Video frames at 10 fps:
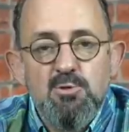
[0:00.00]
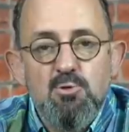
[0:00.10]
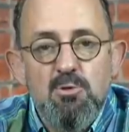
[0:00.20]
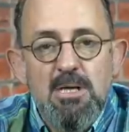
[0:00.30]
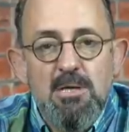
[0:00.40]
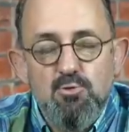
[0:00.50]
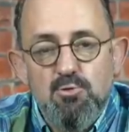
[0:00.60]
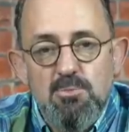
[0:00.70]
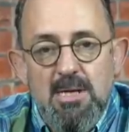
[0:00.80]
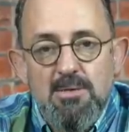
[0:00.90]
zorlayan
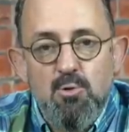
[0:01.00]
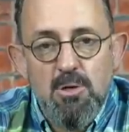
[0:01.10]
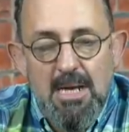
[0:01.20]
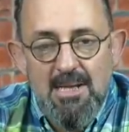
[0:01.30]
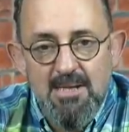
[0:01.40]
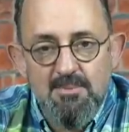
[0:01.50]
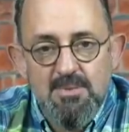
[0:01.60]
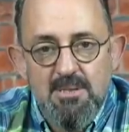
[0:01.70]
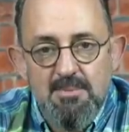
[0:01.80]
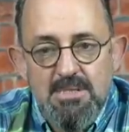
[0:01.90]
durumlarda
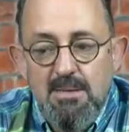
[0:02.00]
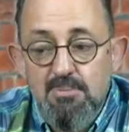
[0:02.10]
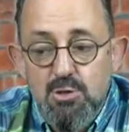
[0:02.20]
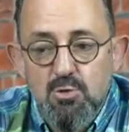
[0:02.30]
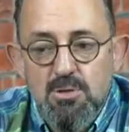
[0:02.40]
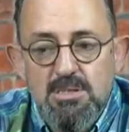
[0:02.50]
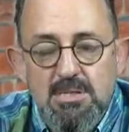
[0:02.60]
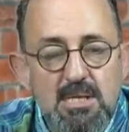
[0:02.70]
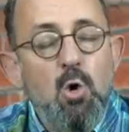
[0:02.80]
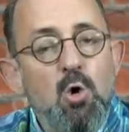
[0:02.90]
kaldığımızda mesela birçok
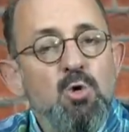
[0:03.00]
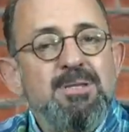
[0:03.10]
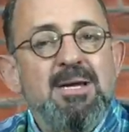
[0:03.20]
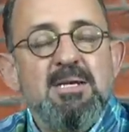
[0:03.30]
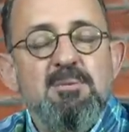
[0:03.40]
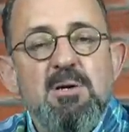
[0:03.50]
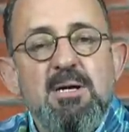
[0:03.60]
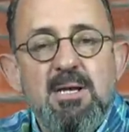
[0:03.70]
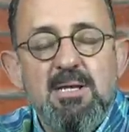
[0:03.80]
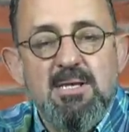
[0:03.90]
insan onlar gibi
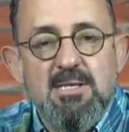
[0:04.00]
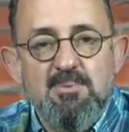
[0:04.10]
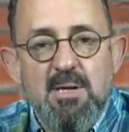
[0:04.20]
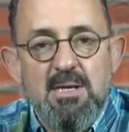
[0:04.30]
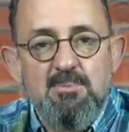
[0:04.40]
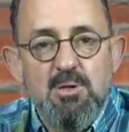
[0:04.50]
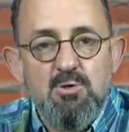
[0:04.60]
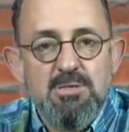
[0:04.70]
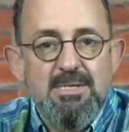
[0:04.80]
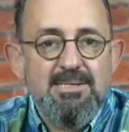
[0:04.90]
hareket etme eğilimi
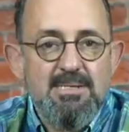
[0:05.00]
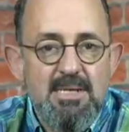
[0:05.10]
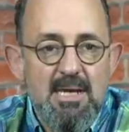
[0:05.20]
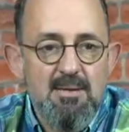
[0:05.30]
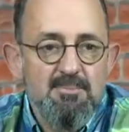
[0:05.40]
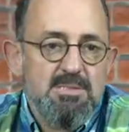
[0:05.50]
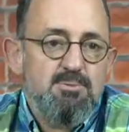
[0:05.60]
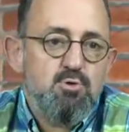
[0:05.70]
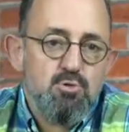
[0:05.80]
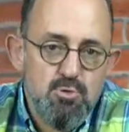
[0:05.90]
gösterir. Niye? Biz bir
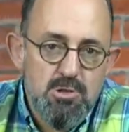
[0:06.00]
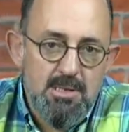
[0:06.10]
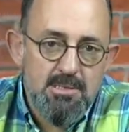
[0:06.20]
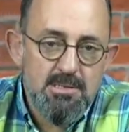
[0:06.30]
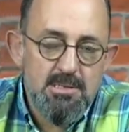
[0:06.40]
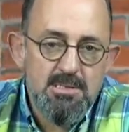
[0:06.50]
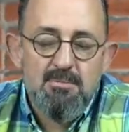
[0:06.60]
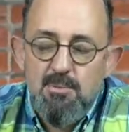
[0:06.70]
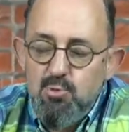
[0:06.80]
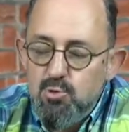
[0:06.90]
sürü
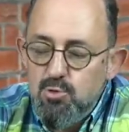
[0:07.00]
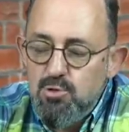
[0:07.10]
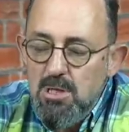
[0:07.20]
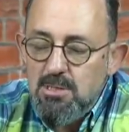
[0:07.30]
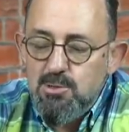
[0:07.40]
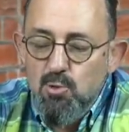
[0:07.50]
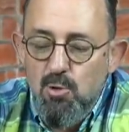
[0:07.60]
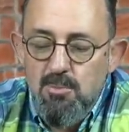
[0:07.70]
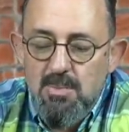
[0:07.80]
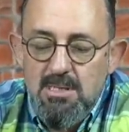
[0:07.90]
canlısıyız ve bu sürü canlısı
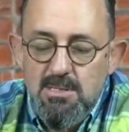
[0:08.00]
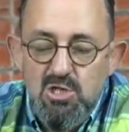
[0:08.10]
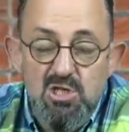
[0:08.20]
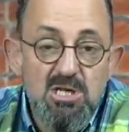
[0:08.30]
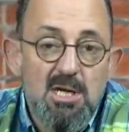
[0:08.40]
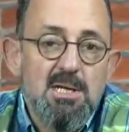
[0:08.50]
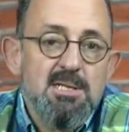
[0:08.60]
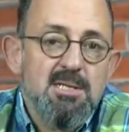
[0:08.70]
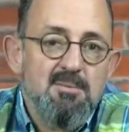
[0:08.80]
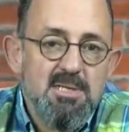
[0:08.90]
olmanın
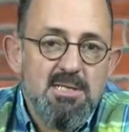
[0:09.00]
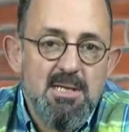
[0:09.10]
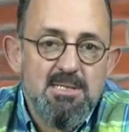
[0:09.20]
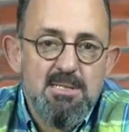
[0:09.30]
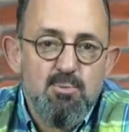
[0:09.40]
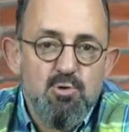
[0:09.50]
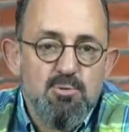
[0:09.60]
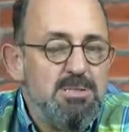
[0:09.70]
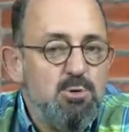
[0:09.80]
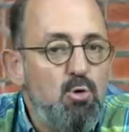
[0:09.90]
şiarlarından bir tanesi de
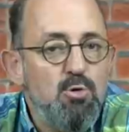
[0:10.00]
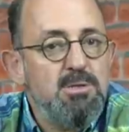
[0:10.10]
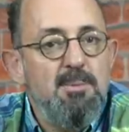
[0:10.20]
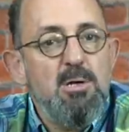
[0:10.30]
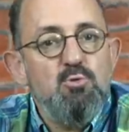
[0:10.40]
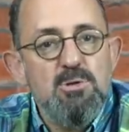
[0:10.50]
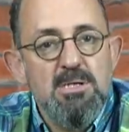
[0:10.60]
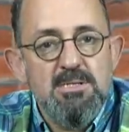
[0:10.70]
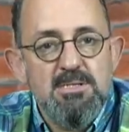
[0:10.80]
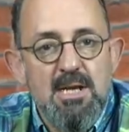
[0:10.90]
budur. Biz ortama
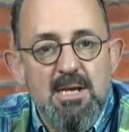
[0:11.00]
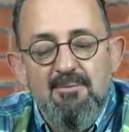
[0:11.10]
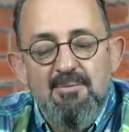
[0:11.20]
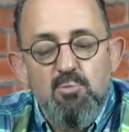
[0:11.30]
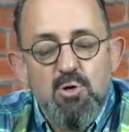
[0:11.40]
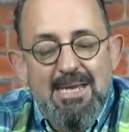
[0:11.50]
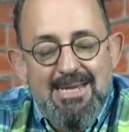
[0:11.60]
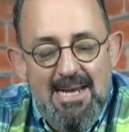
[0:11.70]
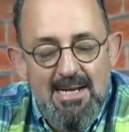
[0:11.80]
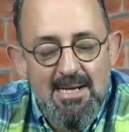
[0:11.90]
uyarız yani. Ve bu
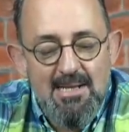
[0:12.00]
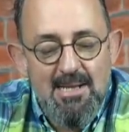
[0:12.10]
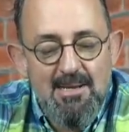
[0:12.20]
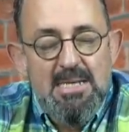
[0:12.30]
genellikle